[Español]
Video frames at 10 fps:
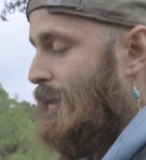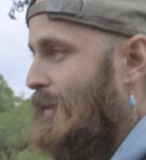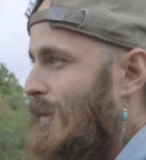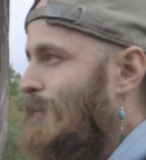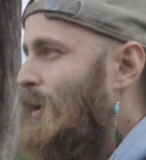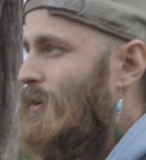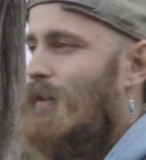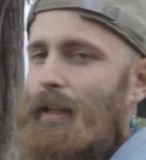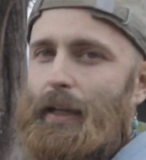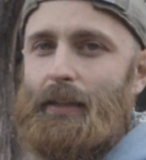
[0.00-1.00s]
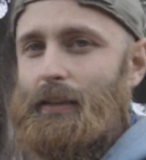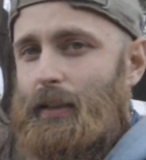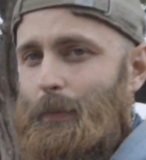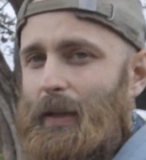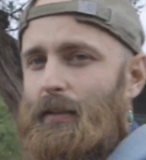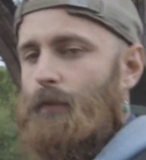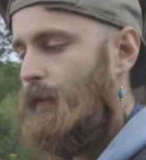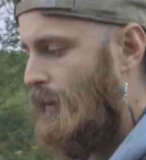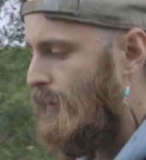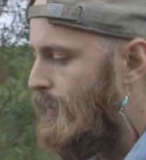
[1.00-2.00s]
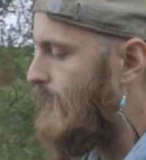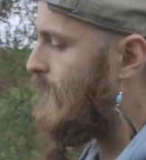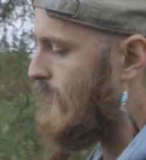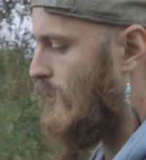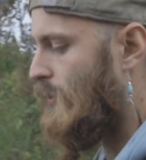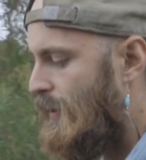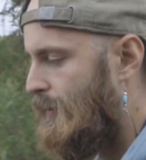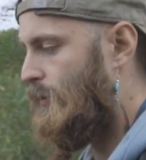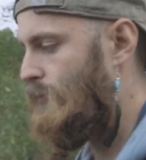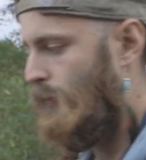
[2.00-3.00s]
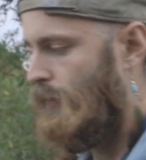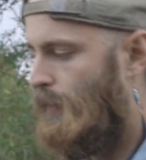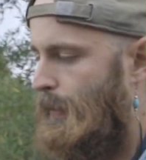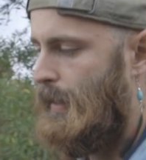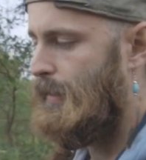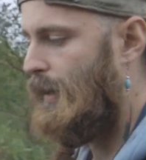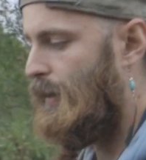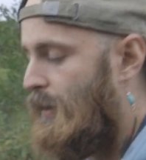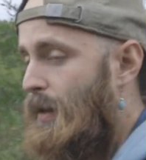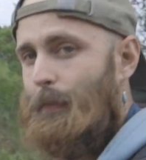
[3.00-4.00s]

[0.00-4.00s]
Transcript: Y bueno, Serengeti y demás, al final son horas de conducción para llegar,